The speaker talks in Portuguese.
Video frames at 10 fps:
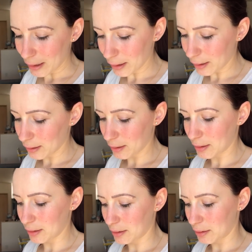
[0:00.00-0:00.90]

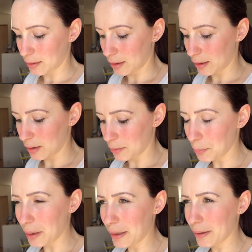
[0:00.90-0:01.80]
Uh,
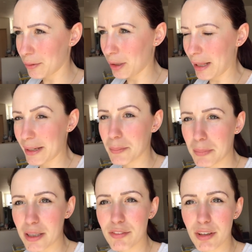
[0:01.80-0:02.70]
uma colega minha